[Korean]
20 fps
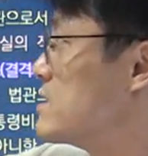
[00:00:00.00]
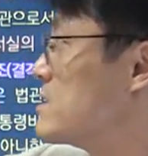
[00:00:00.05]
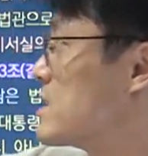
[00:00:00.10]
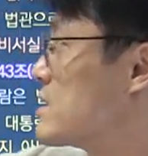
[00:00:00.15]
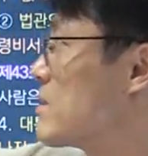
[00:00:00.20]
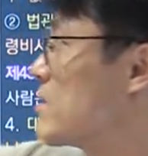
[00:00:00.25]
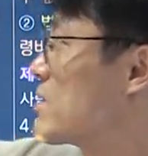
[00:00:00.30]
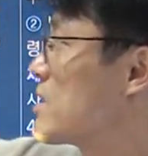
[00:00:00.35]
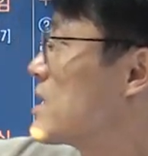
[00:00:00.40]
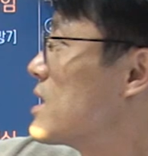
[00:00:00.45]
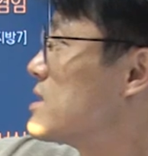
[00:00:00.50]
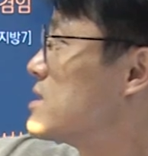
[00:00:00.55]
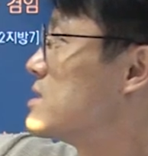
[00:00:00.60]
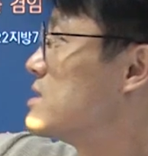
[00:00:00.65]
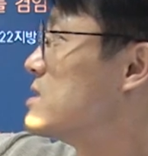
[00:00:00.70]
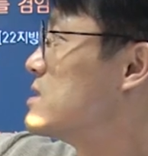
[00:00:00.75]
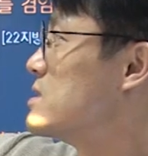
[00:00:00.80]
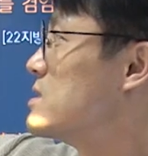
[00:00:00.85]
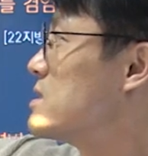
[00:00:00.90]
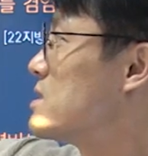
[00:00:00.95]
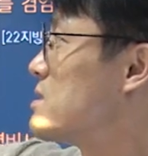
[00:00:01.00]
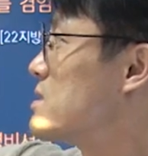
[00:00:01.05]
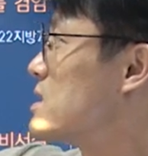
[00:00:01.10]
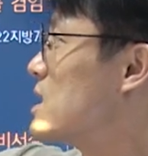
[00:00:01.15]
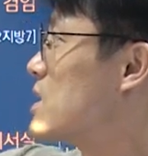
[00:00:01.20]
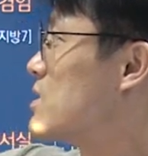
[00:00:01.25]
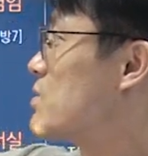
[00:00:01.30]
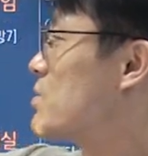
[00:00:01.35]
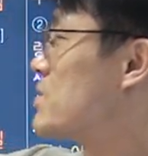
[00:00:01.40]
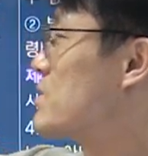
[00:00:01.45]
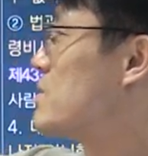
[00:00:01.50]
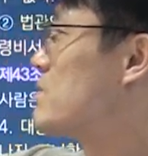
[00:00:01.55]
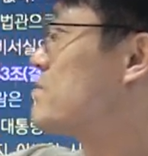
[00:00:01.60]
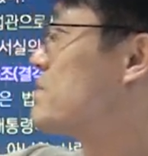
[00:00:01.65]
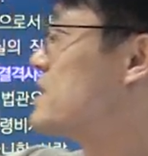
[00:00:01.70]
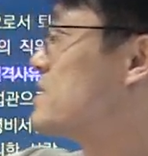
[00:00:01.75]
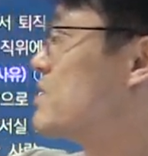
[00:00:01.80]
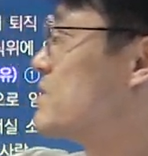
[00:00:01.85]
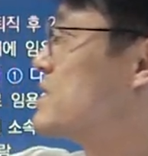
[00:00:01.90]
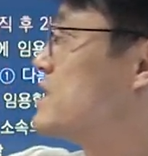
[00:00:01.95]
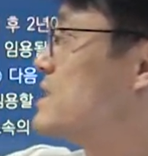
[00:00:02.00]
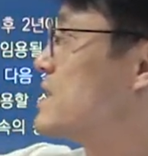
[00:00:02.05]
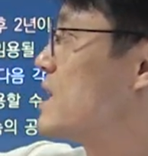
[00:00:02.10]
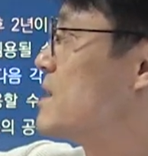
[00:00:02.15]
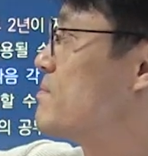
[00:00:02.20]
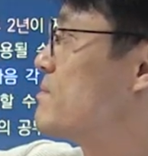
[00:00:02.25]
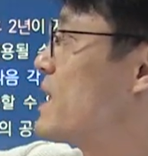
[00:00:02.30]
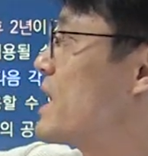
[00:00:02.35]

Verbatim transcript: 자, 법관은 대통령 비서실에